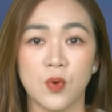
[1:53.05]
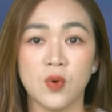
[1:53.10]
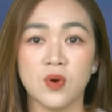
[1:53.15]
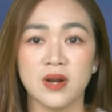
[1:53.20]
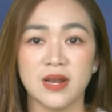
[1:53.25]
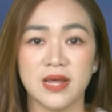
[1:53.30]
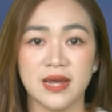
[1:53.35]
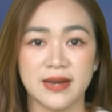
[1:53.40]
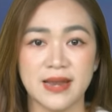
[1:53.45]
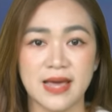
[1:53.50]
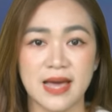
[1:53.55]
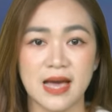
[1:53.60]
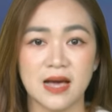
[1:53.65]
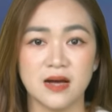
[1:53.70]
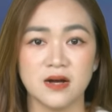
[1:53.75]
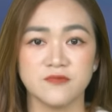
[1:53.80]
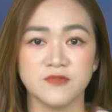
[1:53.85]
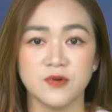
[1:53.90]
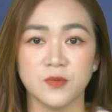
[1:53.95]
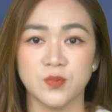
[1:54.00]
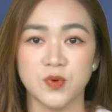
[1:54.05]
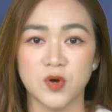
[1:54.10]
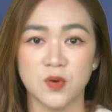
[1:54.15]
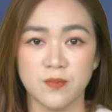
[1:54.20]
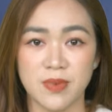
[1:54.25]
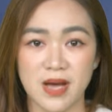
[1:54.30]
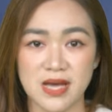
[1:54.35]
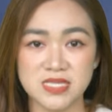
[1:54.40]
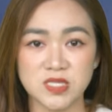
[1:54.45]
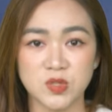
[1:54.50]
Ukleda ở vùng
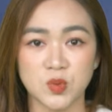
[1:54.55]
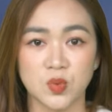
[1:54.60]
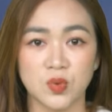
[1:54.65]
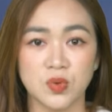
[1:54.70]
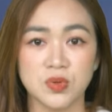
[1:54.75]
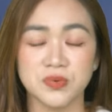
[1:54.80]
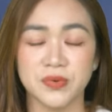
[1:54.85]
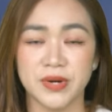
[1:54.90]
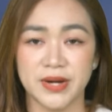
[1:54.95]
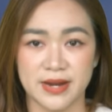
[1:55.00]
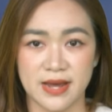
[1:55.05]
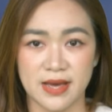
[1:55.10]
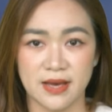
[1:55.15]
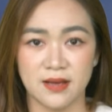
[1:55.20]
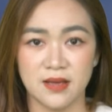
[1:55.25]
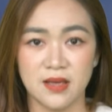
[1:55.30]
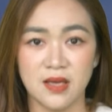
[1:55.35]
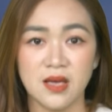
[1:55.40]
Donbass của Ukraine.